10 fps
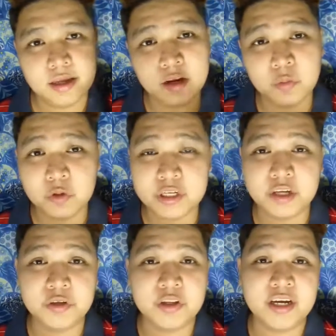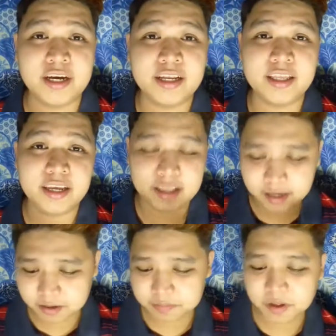Hello po sa inyong lahat and
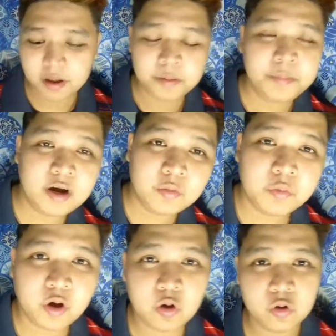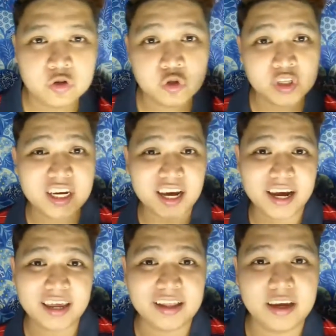um, meron po akong gustong
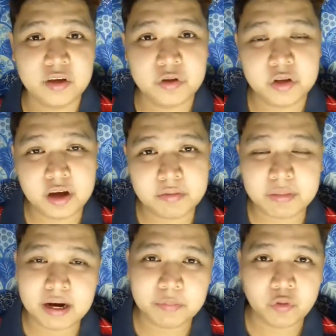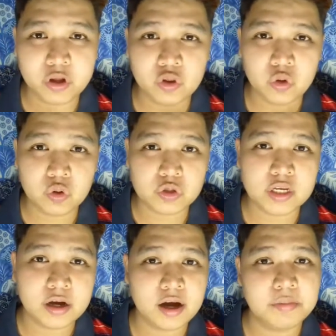talakayan ngayon uh, para po ito
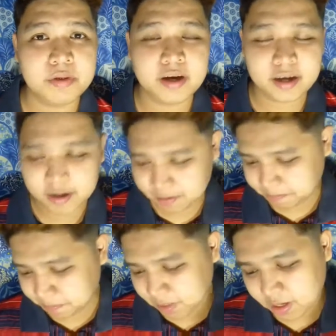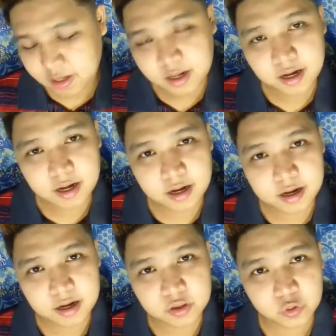sa mga uh,
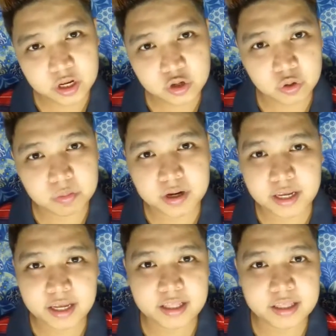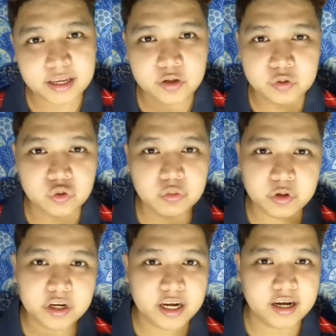katulad kong maliit na
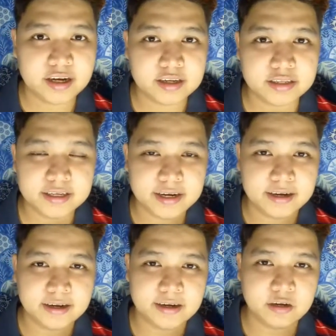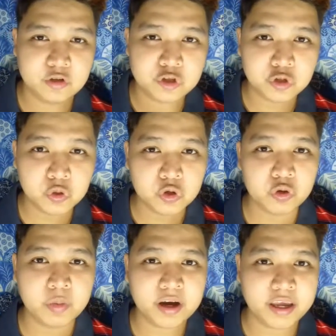YouTuber lang na gustong
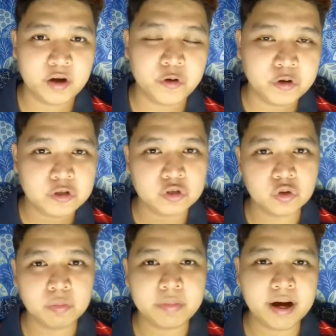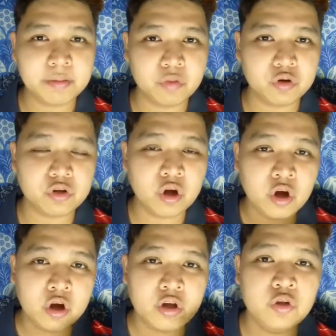lumaki or gustong maabot
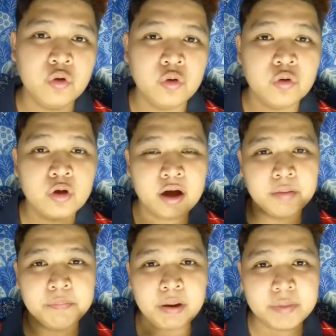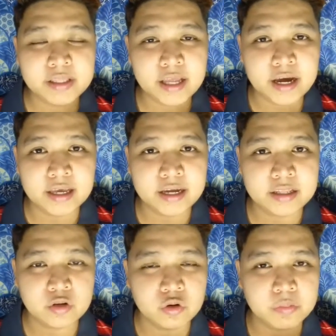yung uh, pamantayan
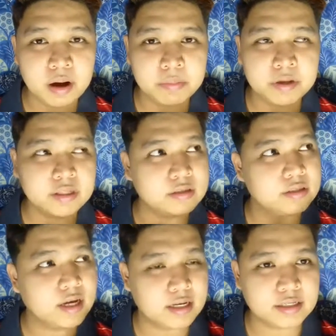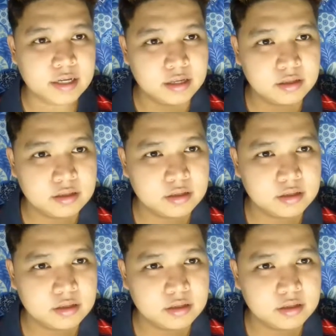or pamantasan